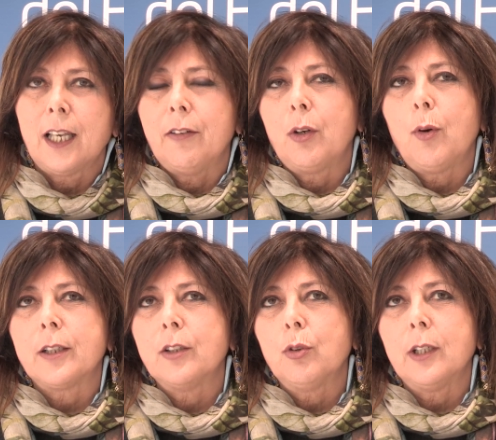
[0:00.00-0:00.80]
che
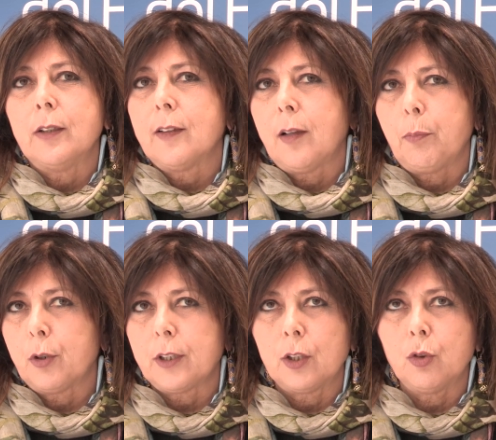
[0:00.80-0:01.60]
Avanguardia Educativa sta
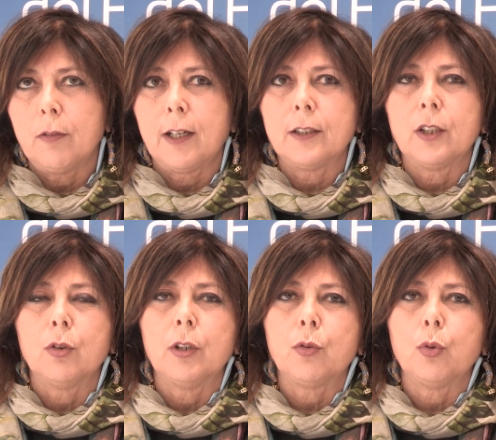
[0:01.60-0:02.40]
portando avanti
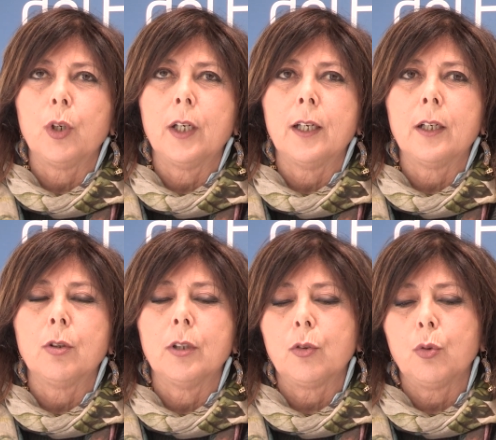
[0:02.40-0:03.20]
con, sue,
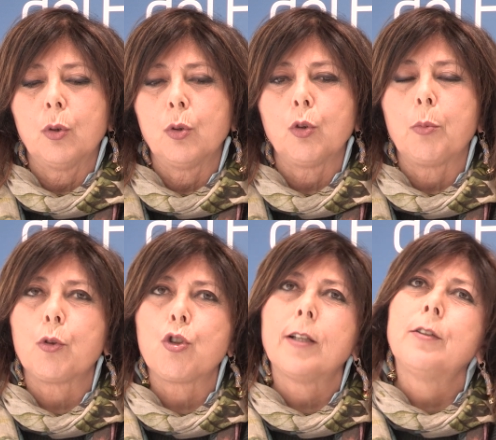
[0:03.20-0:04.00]
con, suo, con il suo
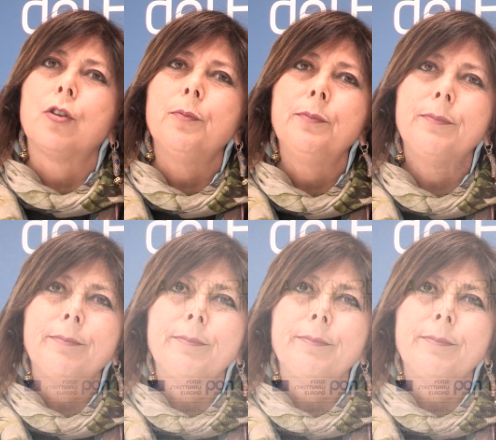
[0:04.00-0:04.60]
progetto.